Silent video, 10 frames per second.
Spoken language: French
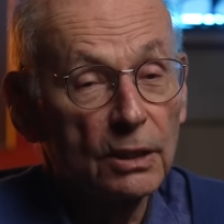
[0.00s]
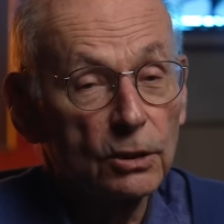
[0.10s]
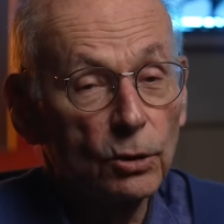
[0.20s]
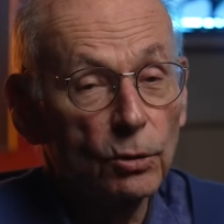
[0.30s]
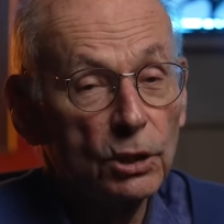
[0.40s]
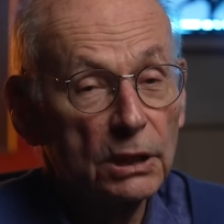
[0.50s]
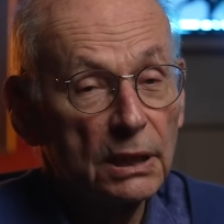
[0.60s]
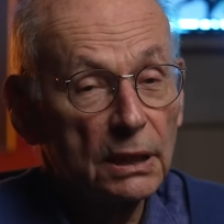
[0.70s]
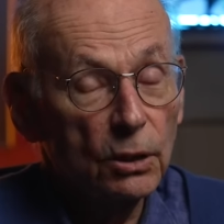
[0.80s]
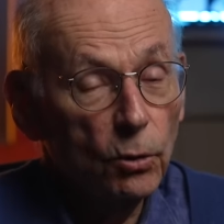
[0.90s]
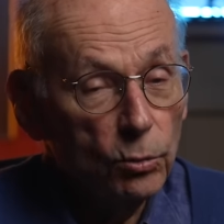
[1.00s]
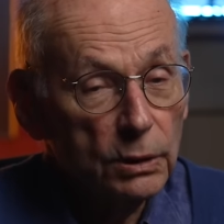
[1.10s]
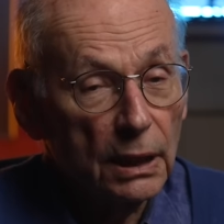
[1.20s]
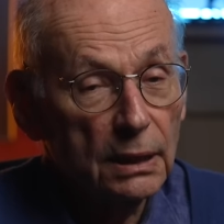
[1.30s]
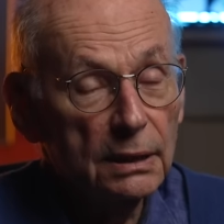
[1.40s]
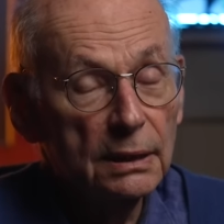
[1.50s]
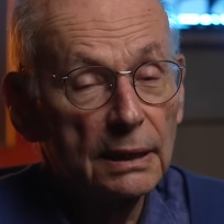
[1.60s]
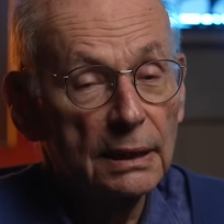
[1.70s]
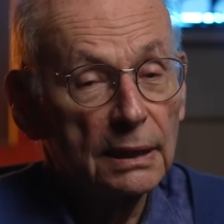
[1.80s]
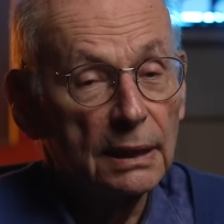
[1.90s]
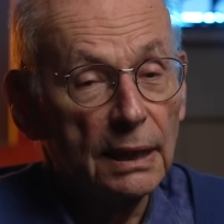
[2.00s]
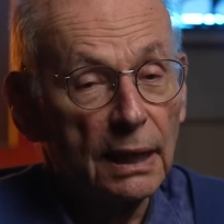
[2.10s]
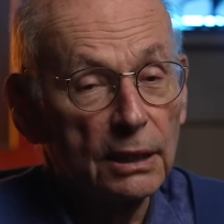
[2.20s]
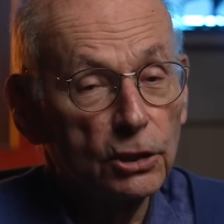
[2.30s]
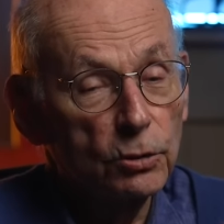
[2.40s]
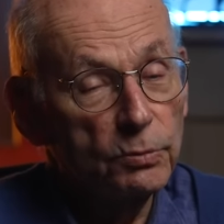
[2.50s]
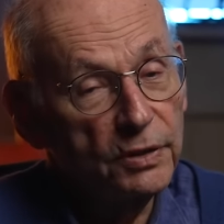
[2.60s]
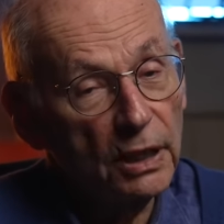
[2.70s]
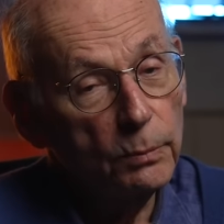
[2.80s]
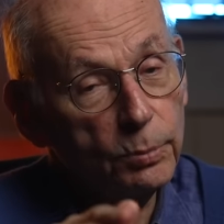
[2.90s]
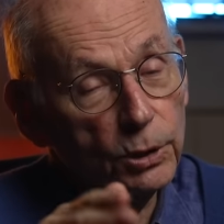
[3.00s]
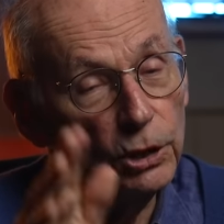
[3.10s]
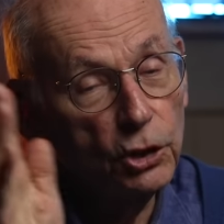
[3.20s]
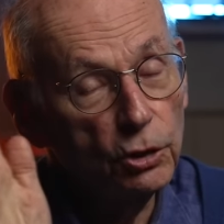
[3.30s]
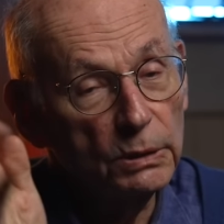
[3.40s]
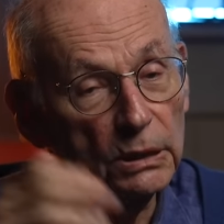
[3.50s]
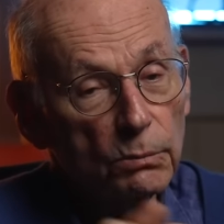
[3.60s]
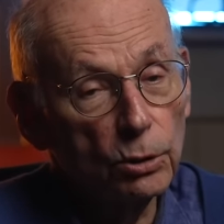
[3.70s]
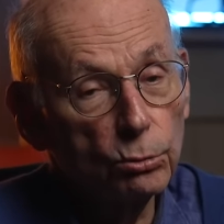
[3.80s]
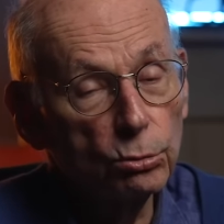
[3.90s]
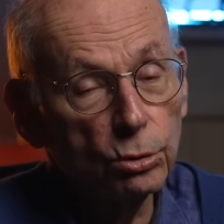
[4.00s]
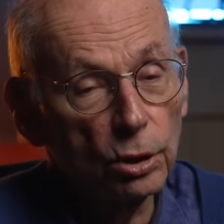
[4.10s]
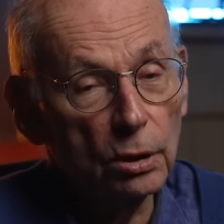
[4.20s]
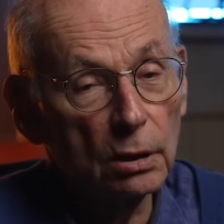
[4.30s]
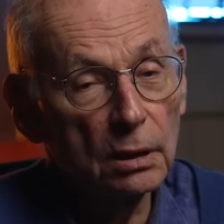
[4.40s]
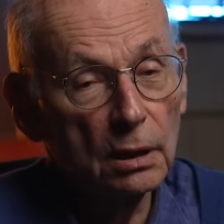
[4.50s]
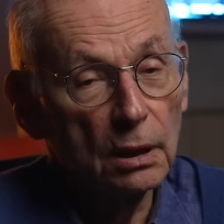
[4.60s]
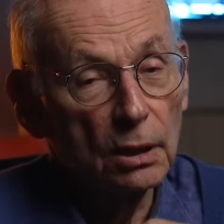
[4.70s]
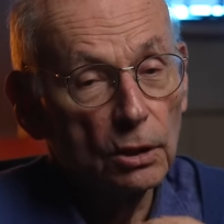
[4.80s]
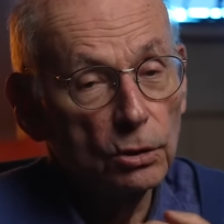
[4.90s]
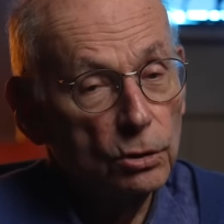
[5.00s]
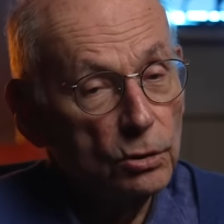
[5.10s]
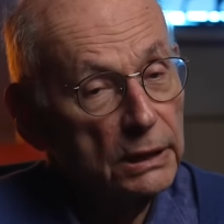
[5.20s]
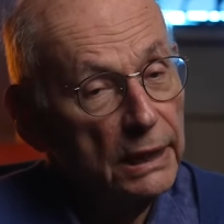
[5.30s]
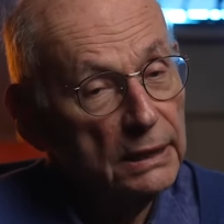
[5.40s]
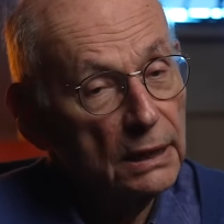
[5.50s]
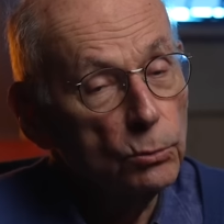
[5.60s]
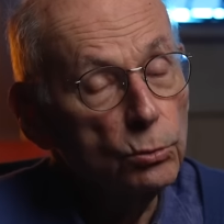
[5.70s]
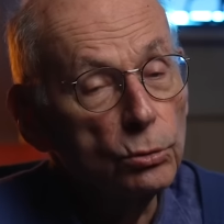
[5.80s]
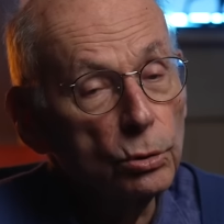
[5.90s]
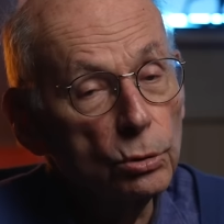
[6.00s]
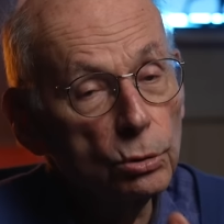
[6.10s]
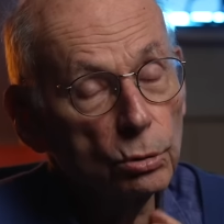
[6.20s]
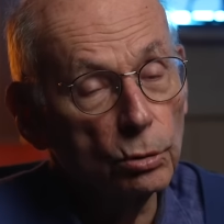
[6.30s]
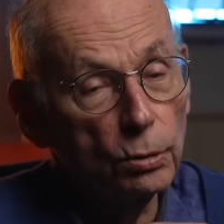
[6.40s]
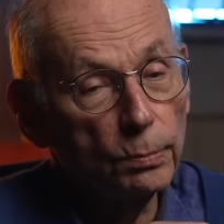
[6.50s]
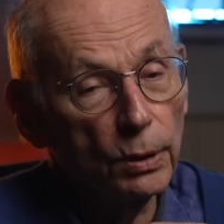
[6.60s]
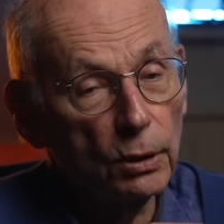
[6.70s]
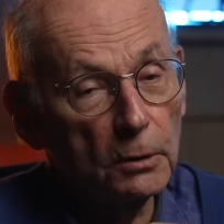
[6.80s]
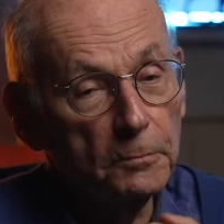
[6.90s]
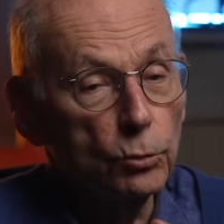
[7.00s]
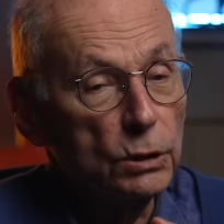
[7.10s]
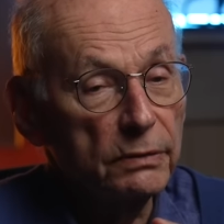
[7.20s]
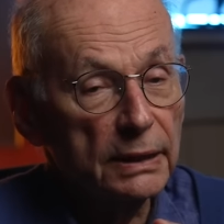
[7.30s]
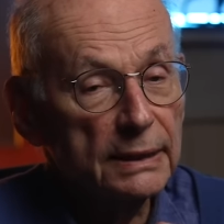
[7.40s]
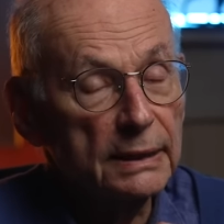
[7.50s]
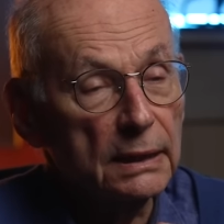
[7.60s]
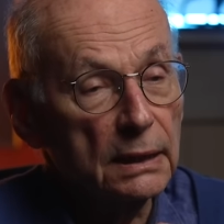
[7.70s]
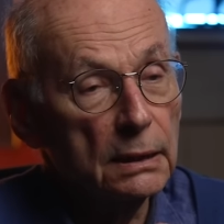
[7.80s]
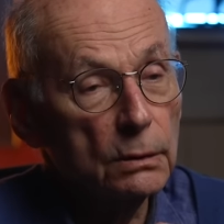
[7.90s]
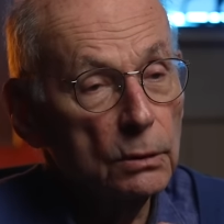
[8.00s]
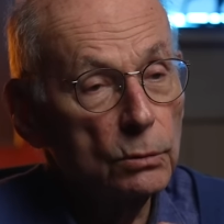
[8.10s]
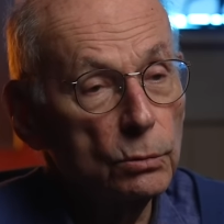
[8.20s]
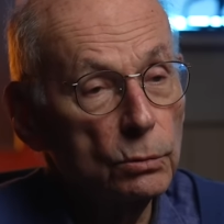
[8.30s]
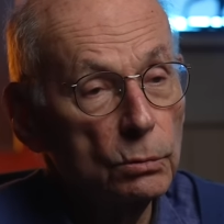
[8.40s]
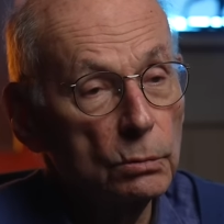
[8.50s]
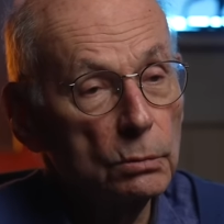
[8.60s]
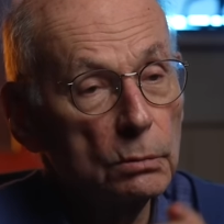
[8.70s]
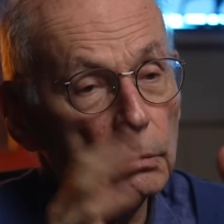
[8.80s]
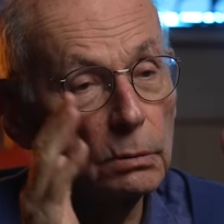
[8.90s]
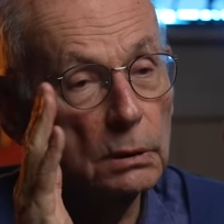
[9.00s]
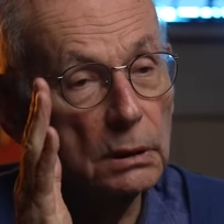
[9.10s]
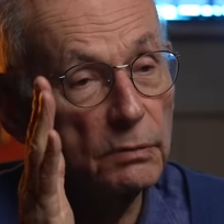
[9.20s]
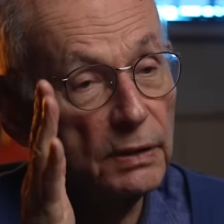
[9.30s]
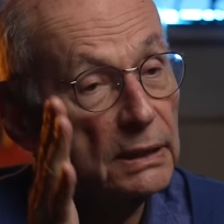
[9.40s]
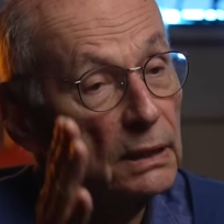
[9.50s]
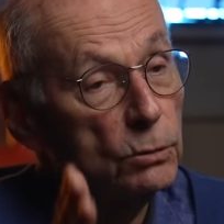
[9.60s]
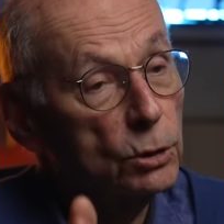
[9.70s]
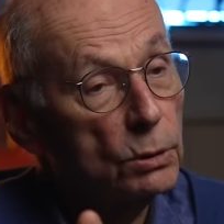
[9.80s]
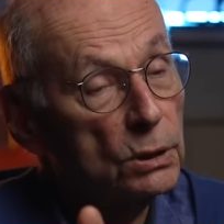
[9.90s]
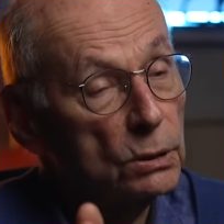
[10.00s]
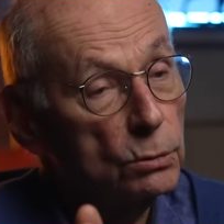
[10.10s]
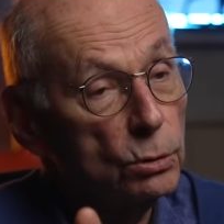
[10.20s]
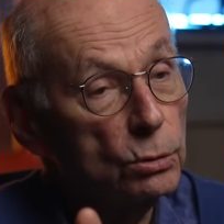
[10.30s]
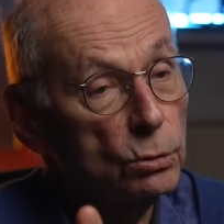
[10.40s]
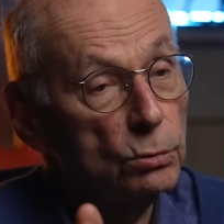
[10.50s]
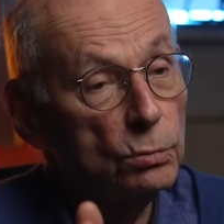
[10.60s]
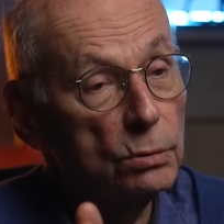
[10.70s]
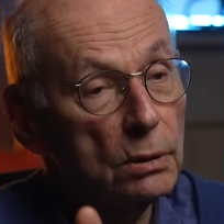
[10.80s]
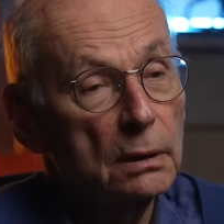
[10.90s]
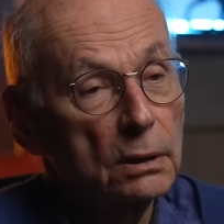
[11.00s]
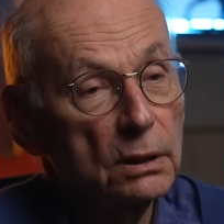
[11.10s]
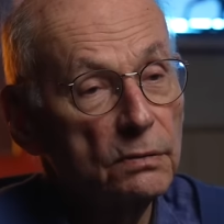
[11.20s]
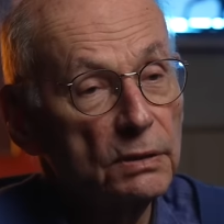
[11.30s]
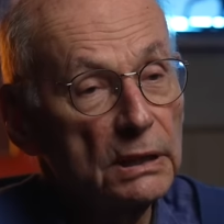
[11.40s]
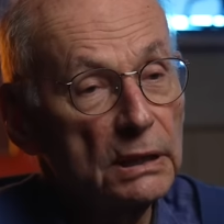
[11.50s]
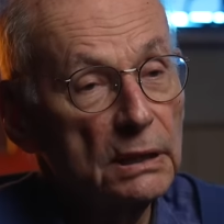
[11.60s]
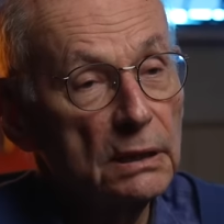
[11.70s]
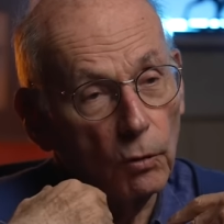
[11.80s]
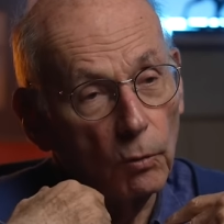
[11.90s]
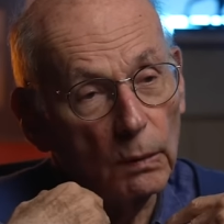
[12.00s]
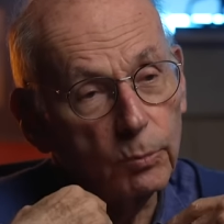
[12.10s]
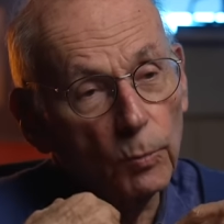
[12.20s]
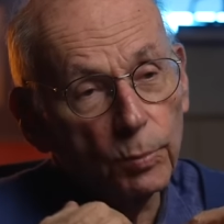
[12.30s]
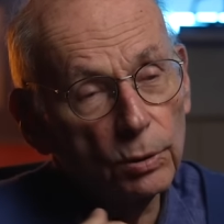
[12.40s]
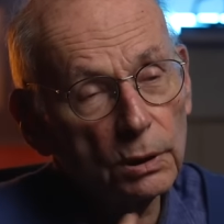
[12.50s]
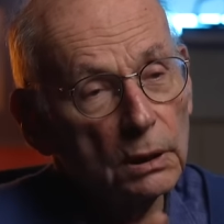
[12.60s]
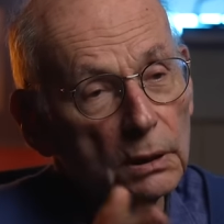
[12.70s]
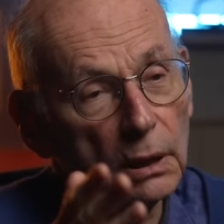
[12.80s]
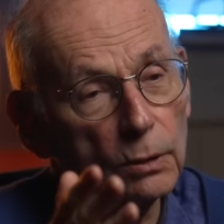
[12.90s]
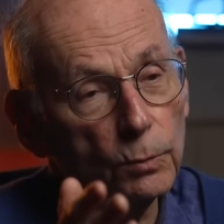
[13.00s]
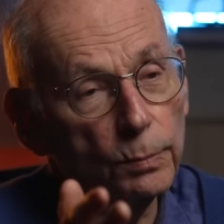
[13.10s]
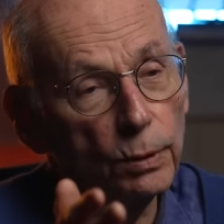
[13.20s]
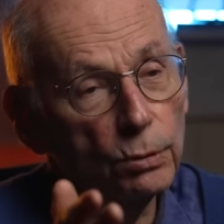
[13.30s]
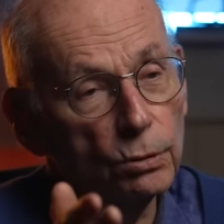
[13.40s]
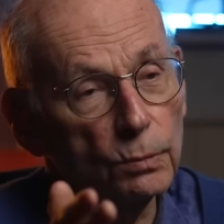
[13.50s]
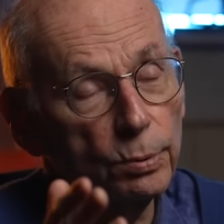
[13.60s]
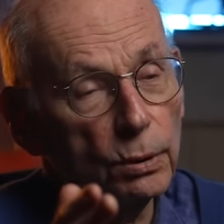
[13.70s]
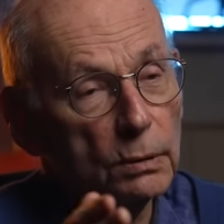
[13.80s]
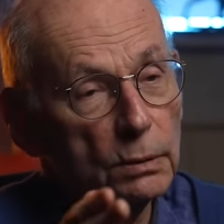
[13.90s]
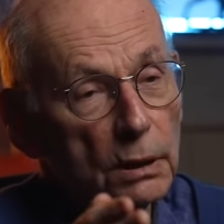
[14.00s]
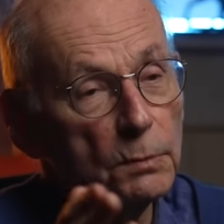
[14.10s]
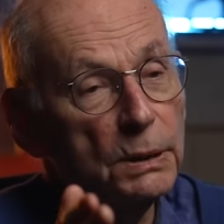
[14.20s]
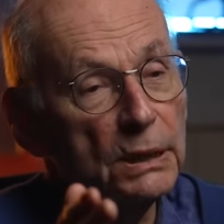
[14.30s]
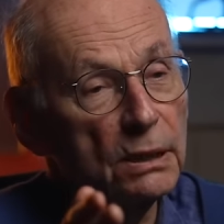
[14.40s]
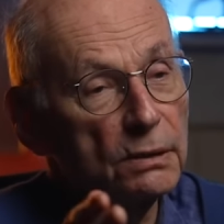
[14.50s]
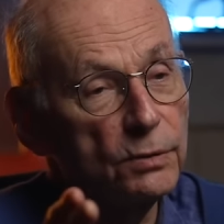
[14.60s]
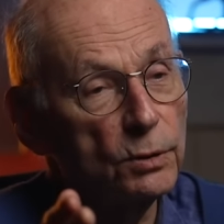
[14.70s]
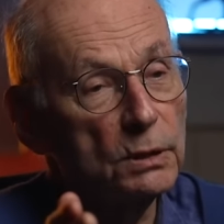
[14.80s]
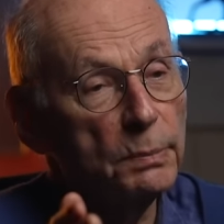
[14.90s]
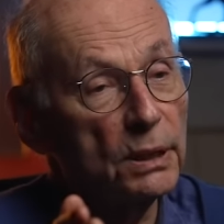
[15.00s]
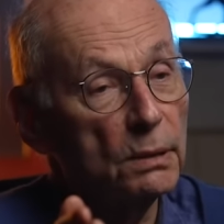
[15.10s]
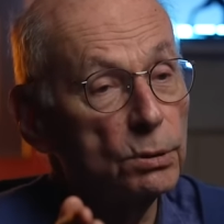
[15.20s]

Donc j'étais contraint à faire un petit cheminement tout seul, ce qui a été coûteux sur le plan universitaire, où c'était facile de choisir une autoroute. Quand j'ai fini, on m'a proposé des tas de postes pour expliquer la folie par la